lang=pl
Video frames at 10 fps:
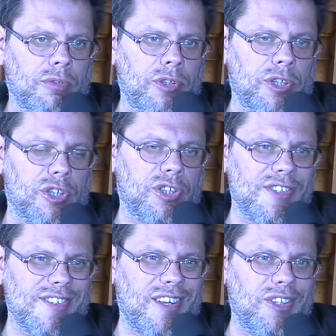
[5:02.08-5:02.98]
jeszcze
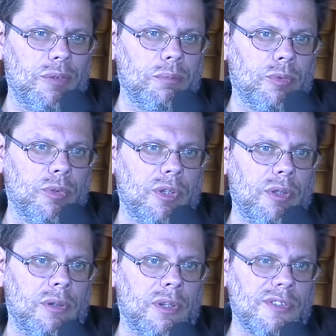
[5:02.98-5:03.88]
zanim
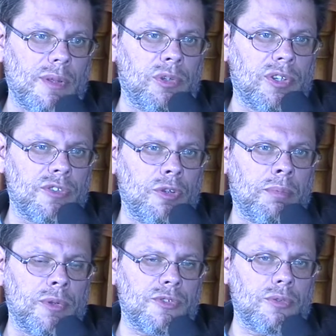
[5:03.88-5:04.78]
tutaj nastały czasy
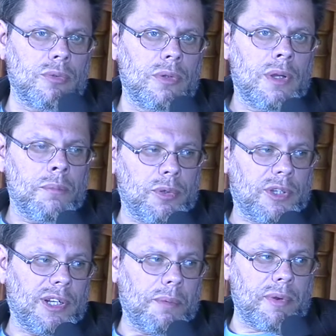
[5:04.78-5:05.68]
obozu
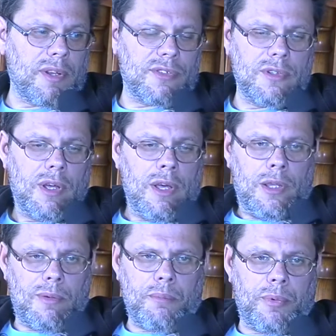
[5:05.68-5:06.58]
Potęga Prasy.
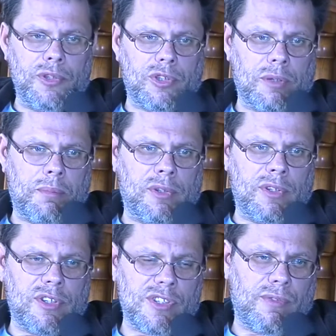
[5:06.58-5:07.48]
Nie miałem pojęcia, że będę
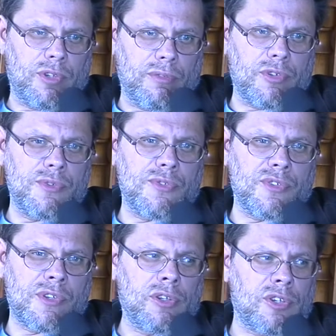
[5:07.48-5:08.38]
też zawodowo z nim
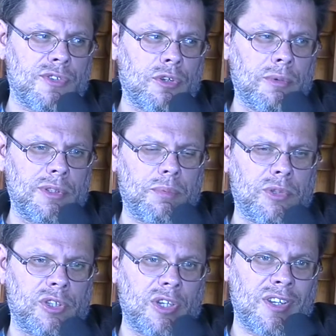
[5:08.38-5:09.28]
związany, że co roku będę
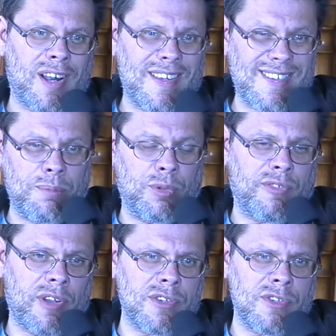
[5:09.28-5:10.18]
przyjeżdżać raz albo
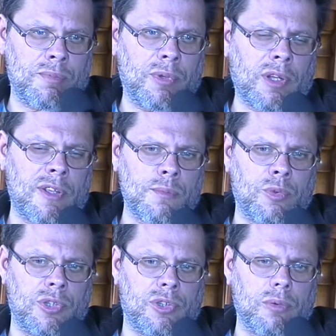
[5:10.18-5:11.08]
dwa razy na spotkania z
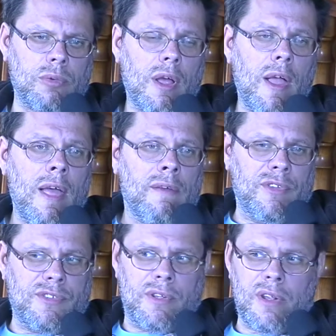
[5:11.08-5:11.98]
młodzieżą,
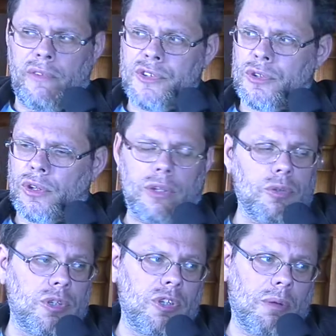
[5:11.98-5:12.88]
więc ten Rewol jest trochę jak
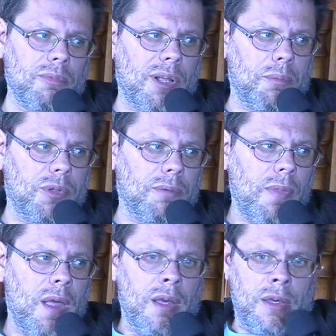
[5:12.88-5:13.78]
drugi dom dla mnie.
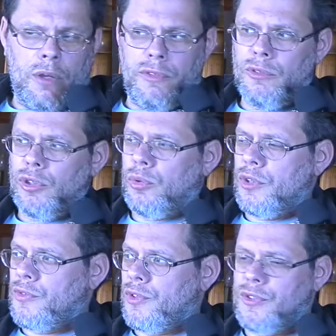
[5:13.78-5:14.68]
Ja wiem, gdzie tu
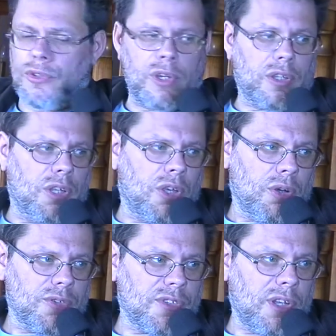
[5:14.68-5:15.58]
jest wszystko, jaki
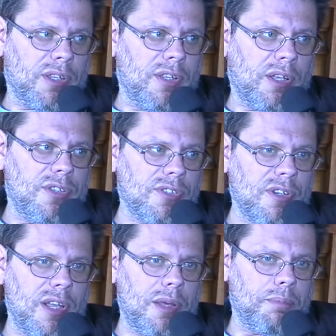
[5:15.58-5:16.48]
kiosk, jaki, jaki sklep.